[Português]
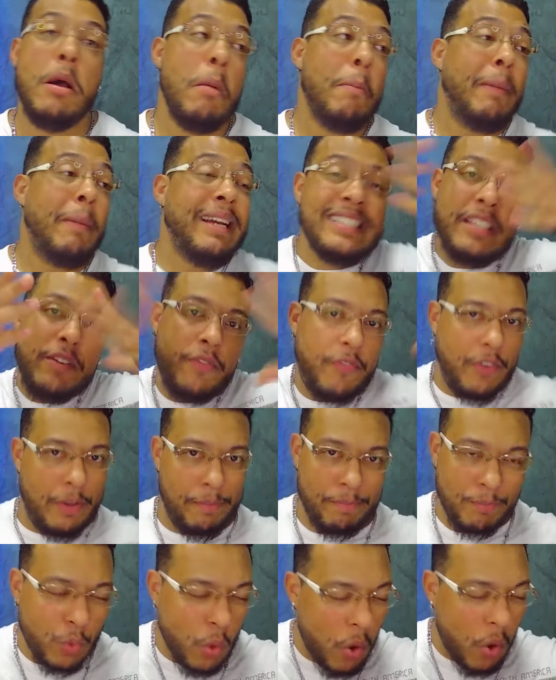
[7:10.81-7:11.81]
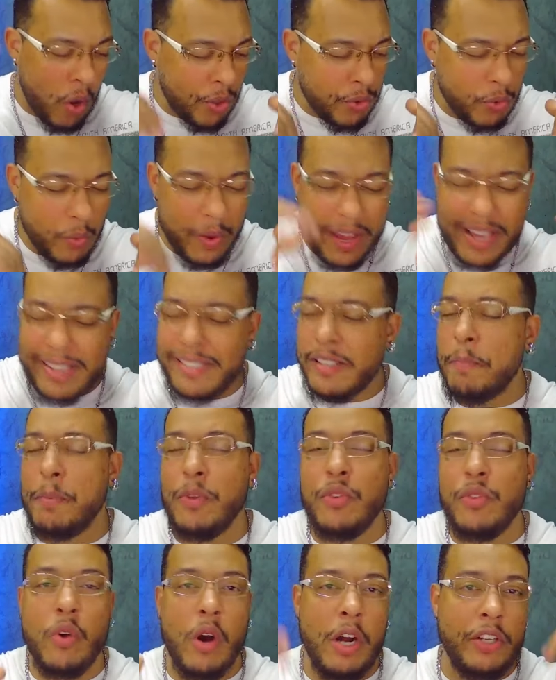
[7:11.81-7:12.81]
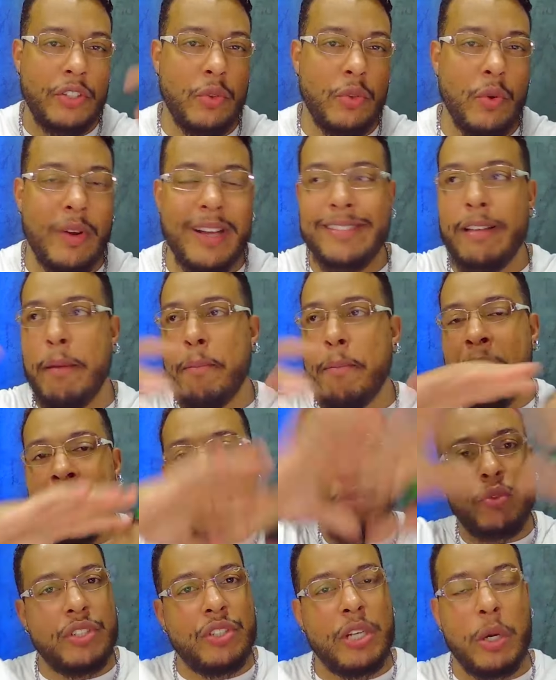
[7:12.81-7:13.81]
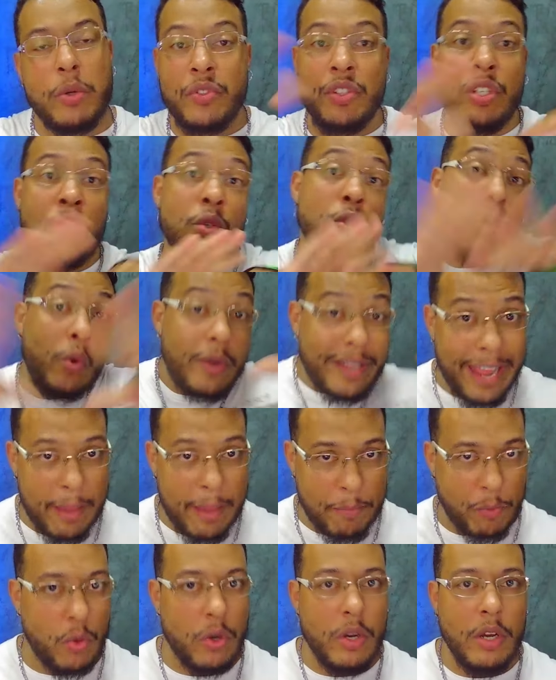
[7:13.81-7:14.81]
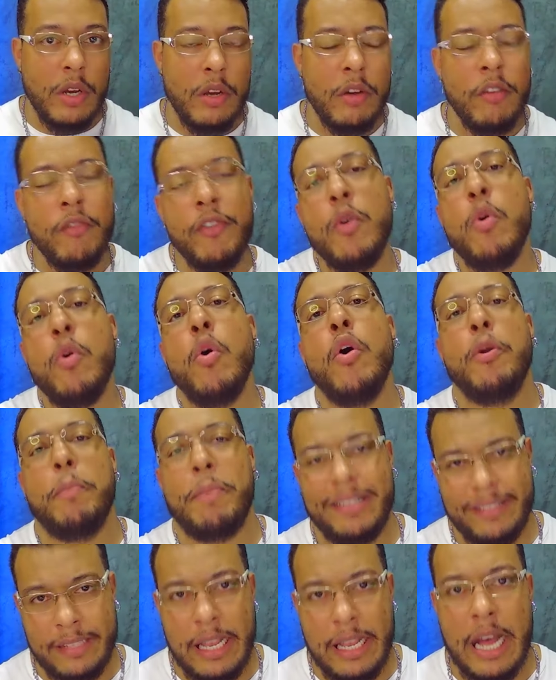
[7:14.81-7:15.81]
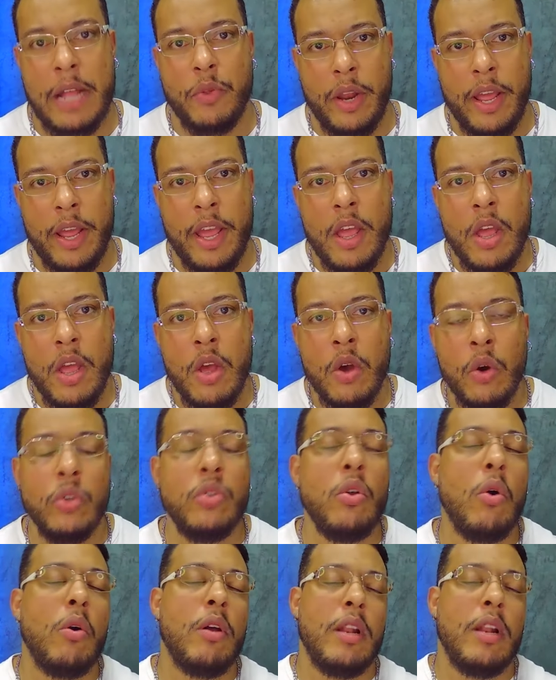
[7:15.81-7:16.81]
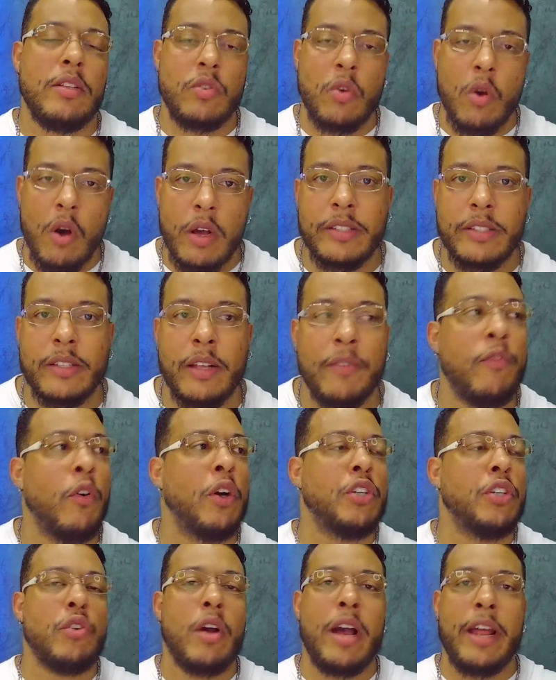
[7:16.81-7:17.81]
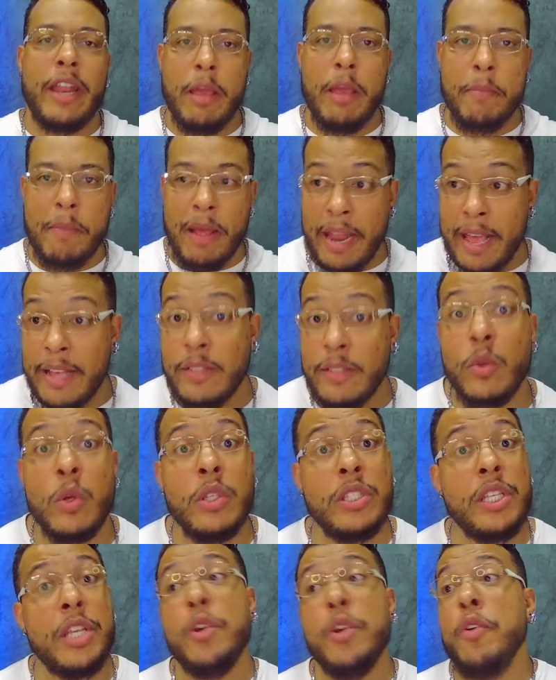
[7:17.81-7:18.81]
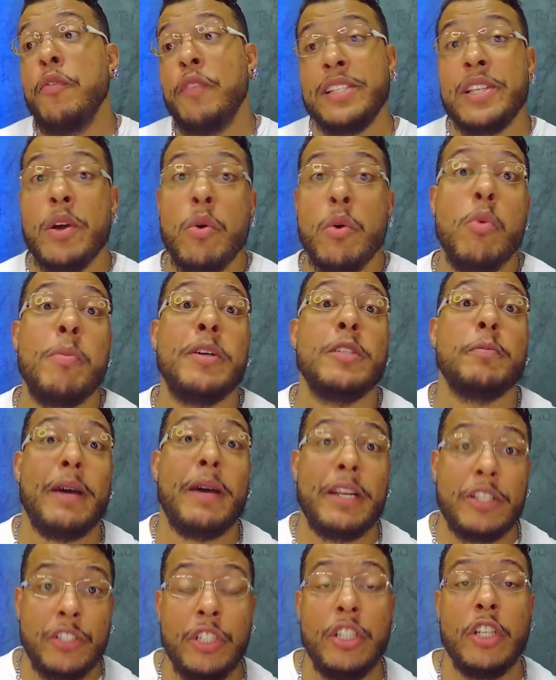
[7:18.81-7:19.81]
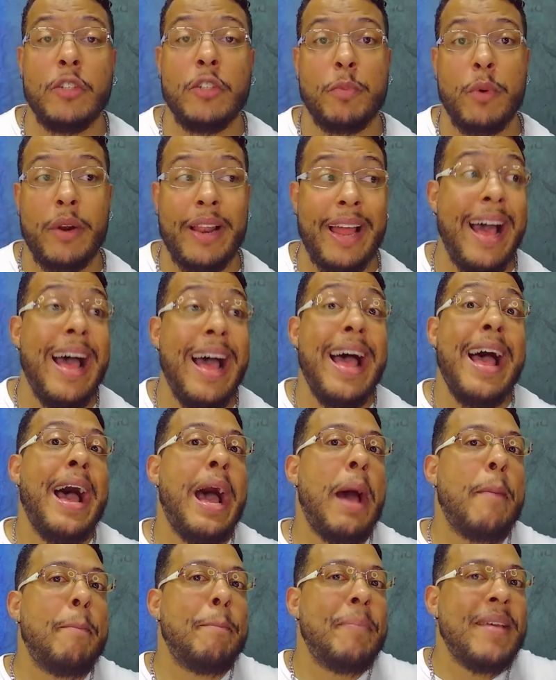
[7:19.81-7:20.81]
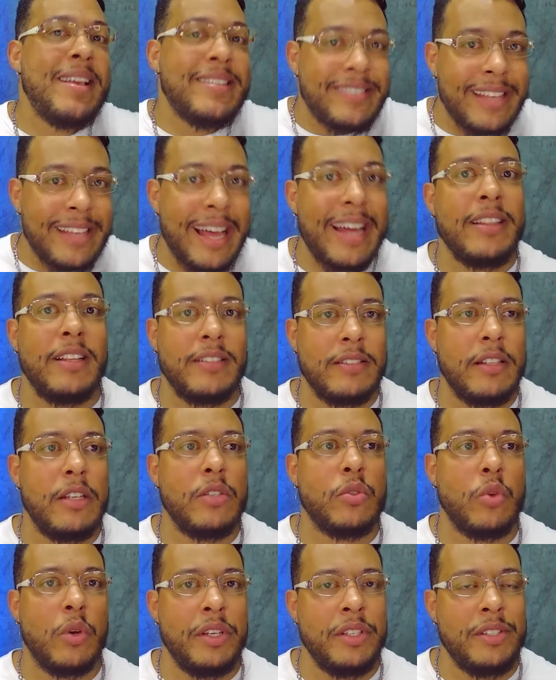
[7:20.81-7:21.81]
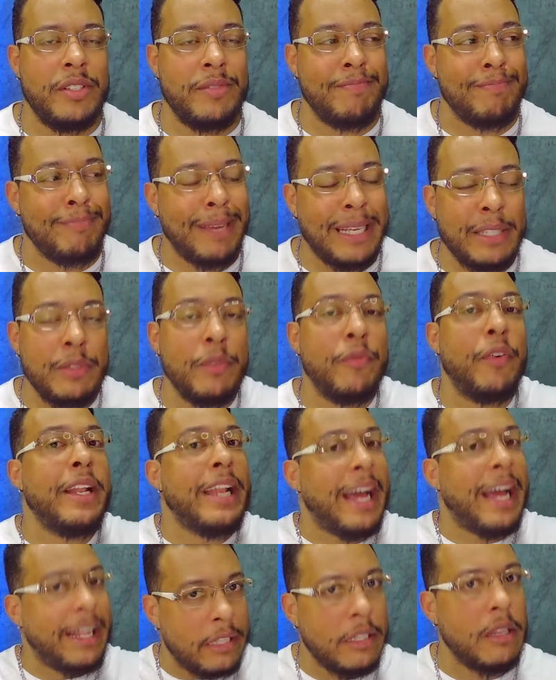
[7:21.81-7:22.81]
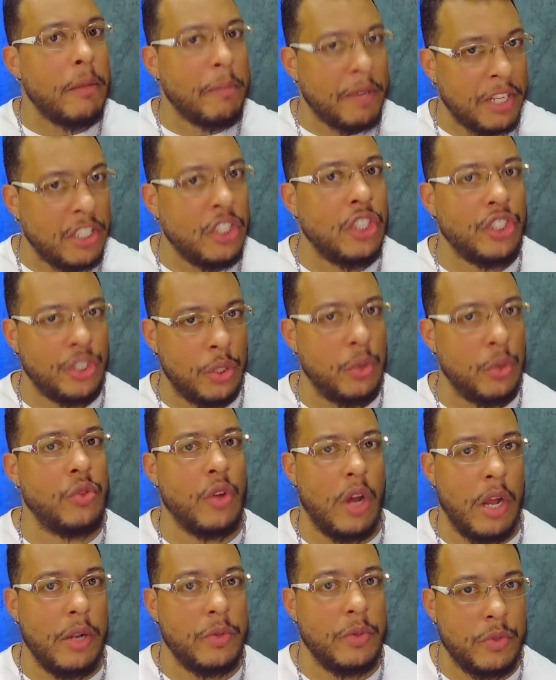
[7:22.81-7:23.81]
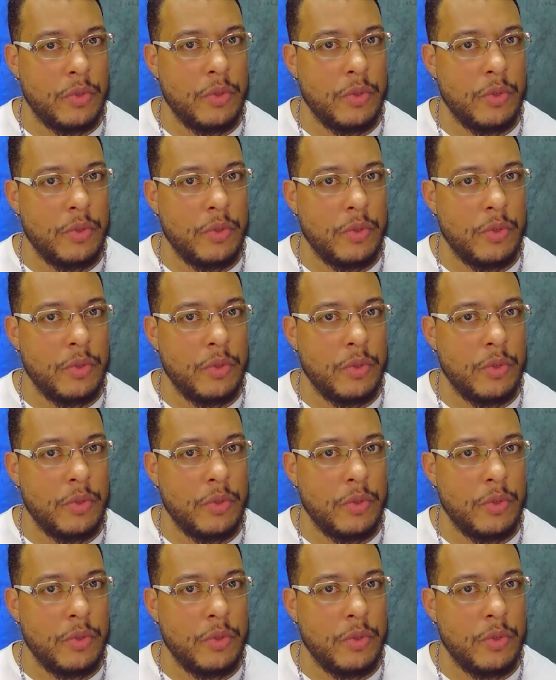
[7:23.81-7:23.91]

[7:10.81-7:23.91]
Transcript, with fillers: Mas enfim, todo esse episódio do casamento, tchauzinho, do Grêmio ficou no passado, né? O Douglas Costa foi jogar na MLS, conseguiu fazer algumas partidas por lá, apesar das lesões, mas não foi nada também de encher os olhos.